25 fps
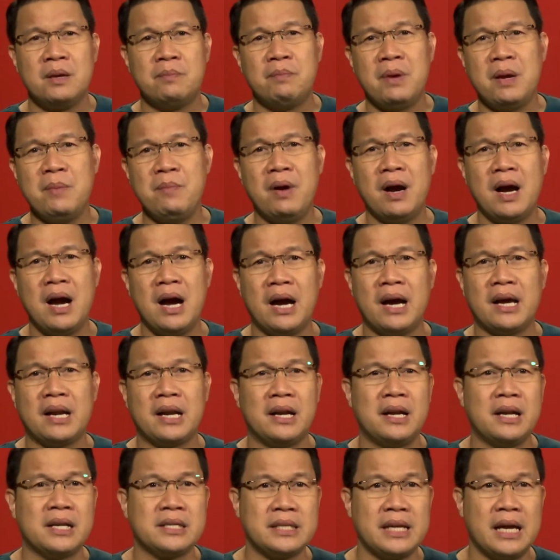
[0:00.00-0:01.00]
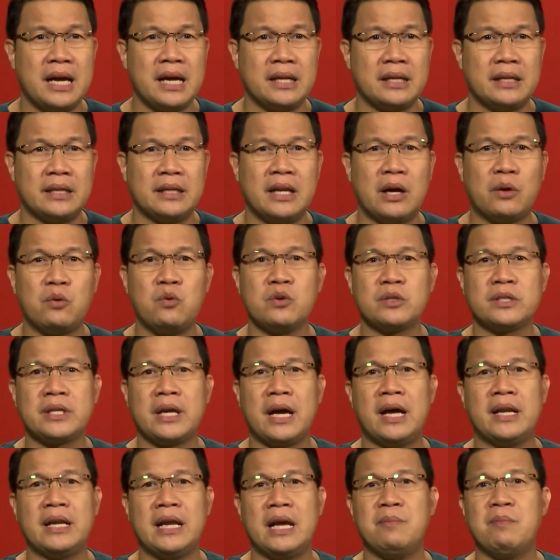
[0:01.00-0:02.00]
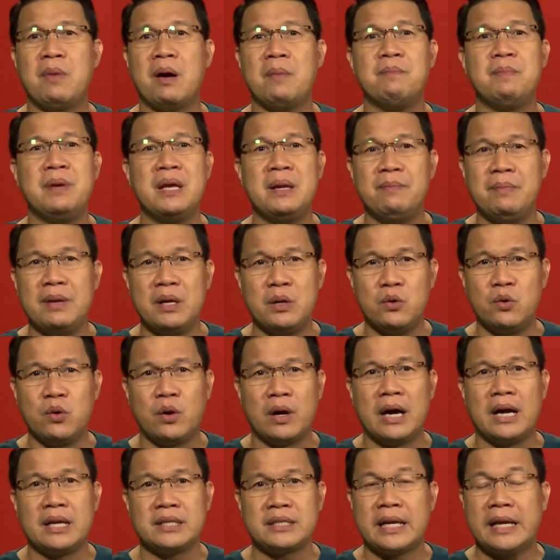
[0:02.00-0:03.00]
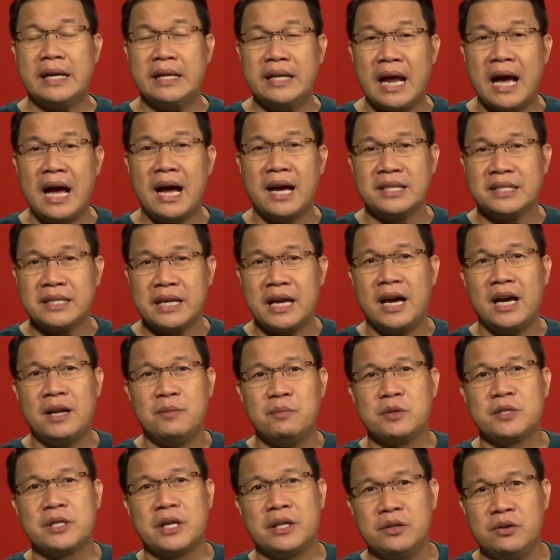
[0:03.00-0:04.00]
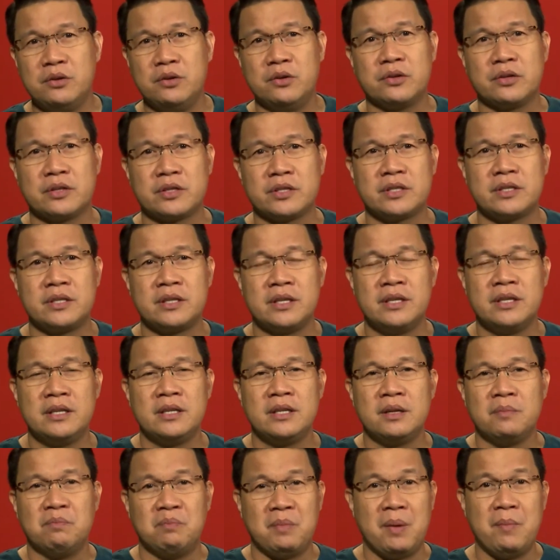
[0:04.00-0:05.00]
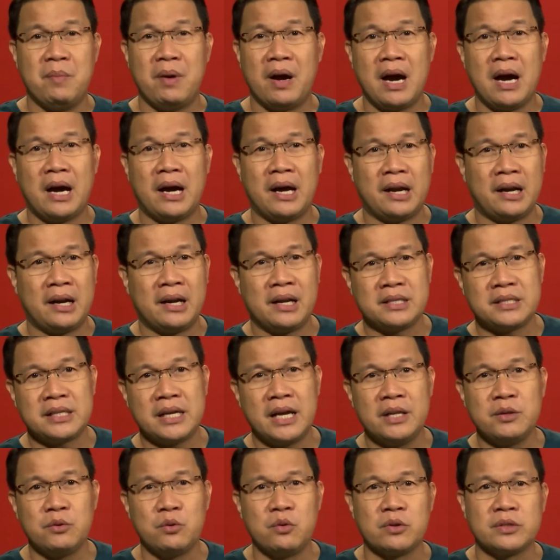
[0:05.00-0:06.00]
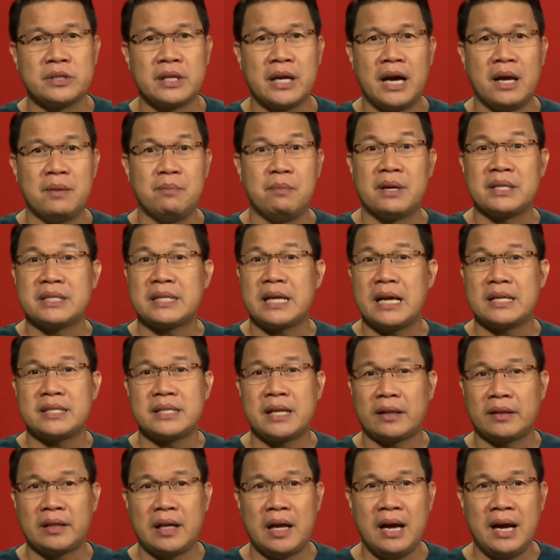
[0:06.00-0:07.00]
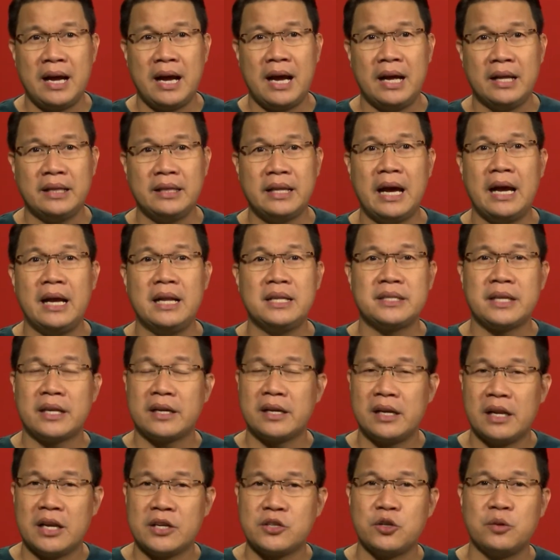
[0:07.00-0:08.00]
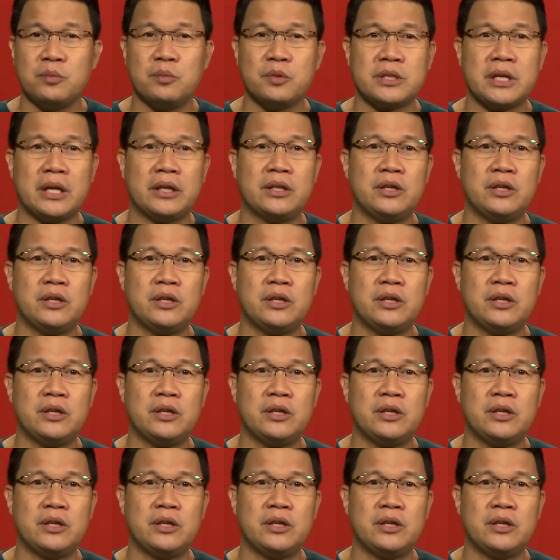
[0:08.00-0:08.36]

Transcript: May mga karanasan na kung saan ay mabibigo ka sa inaasahan mo sa Diyos may mga karanasan kung saan masasaktan ka dahil sa relasyon mo sa